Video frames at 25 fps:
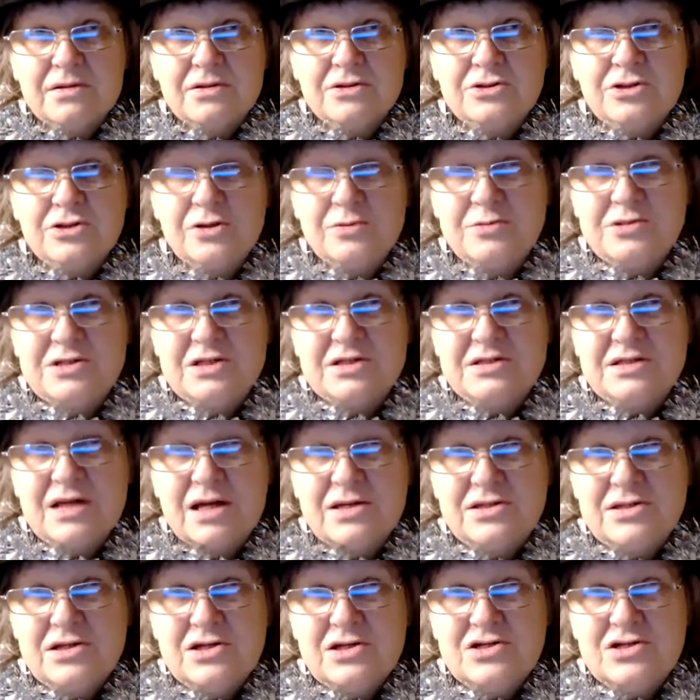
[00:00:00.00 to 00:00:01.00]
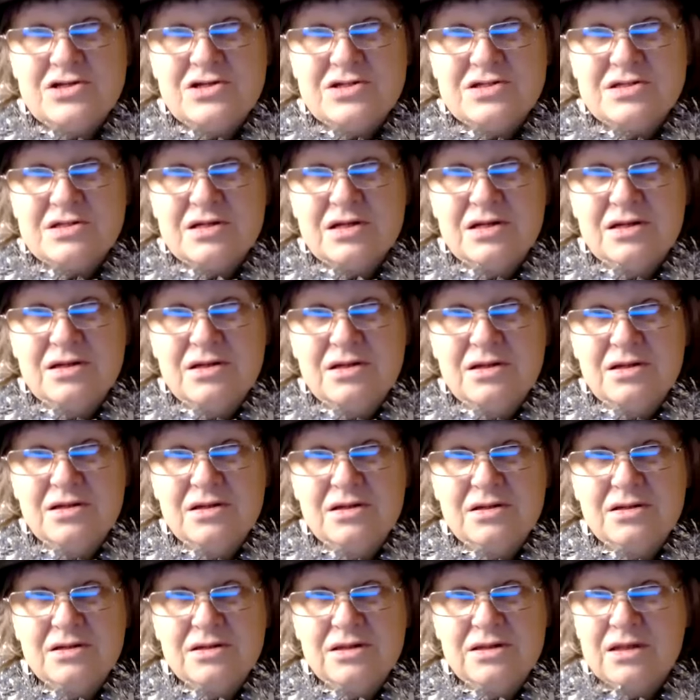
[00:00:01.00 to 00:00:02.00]
что-нибудь
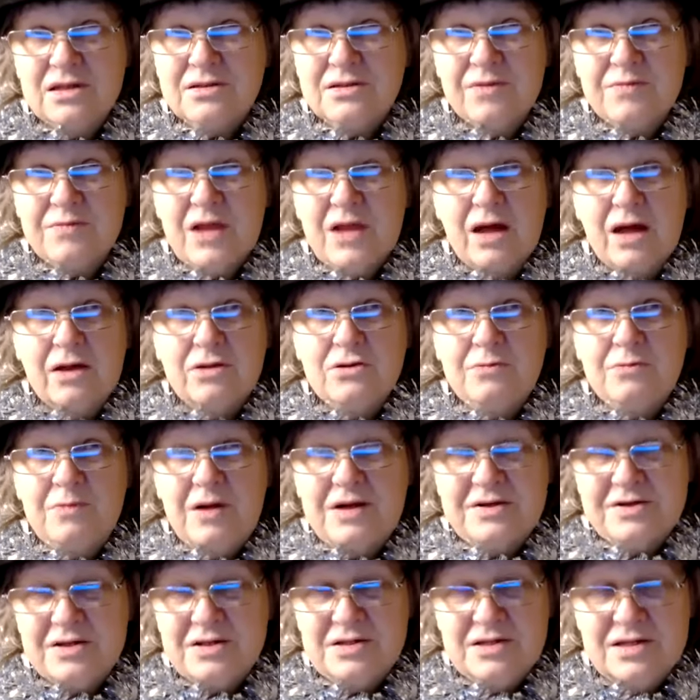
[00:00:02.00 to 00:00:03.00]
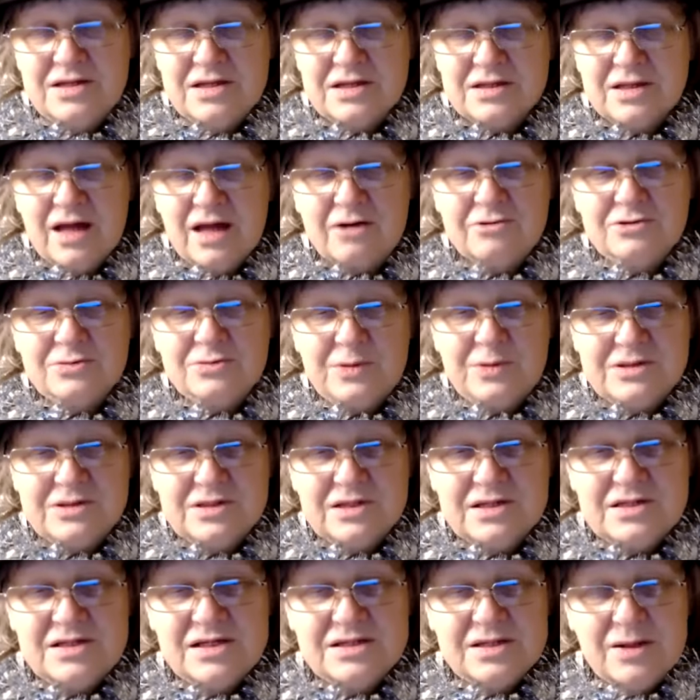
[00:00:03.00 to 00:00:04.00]
экзотическое. Нет. Ну, пожалуй, нет. А вот
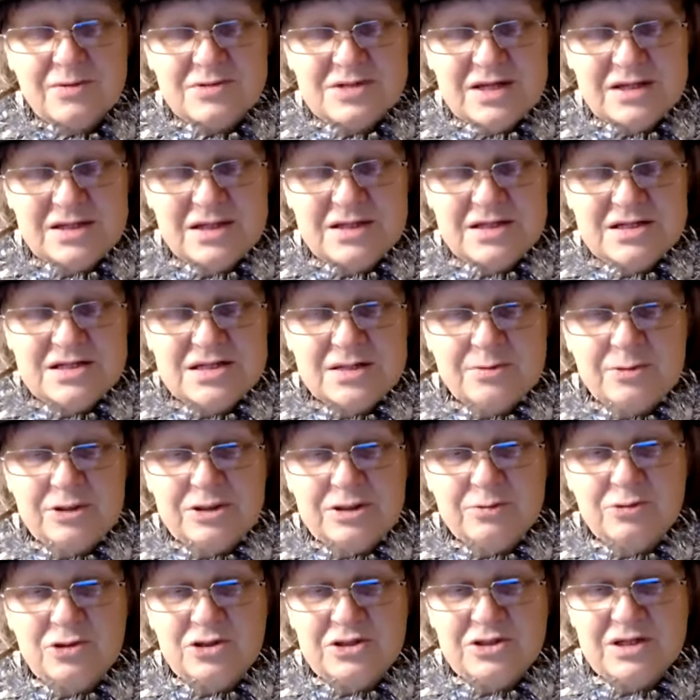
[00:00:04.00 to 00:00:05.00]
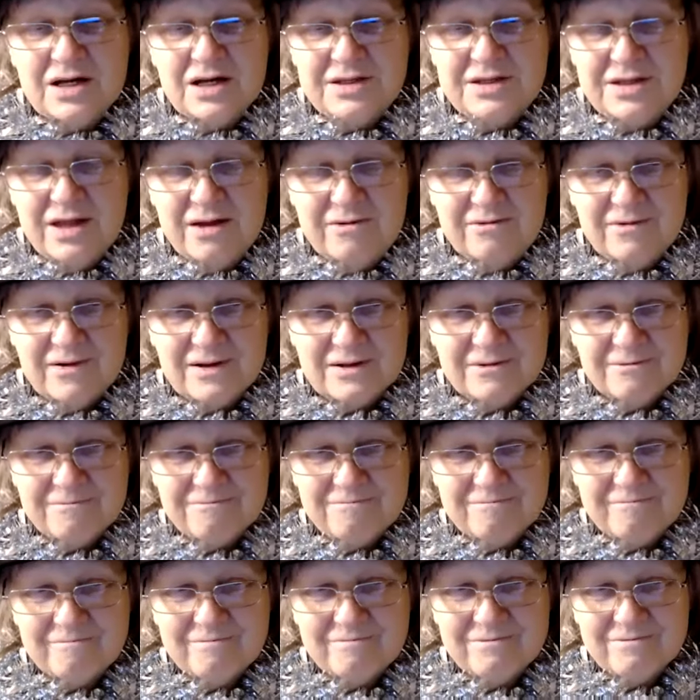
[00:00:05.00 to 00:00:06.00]
если там задана тема, это будет карнавал.
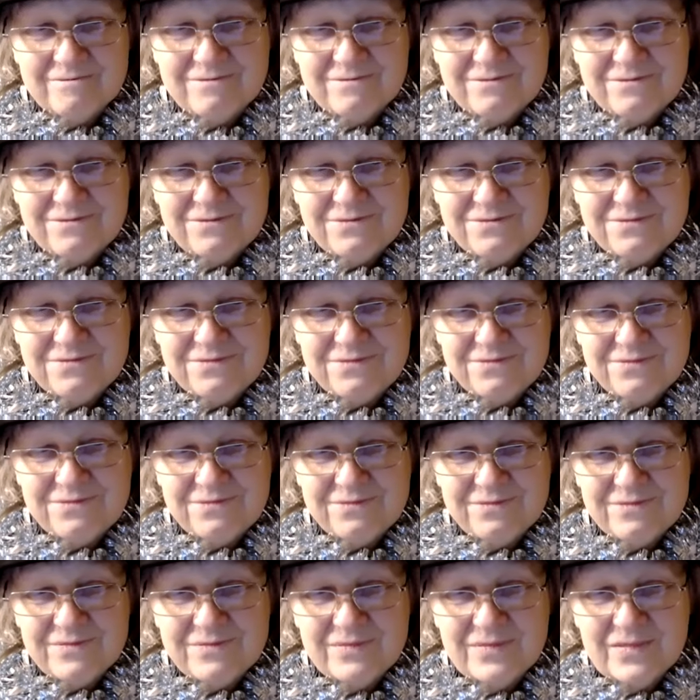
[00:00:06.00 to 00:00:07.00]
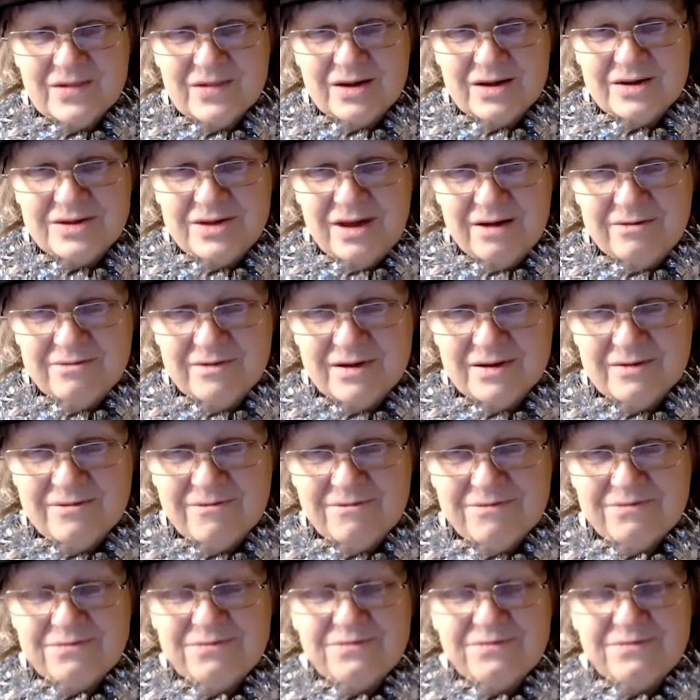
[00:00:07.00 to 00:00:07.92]
Карнавал.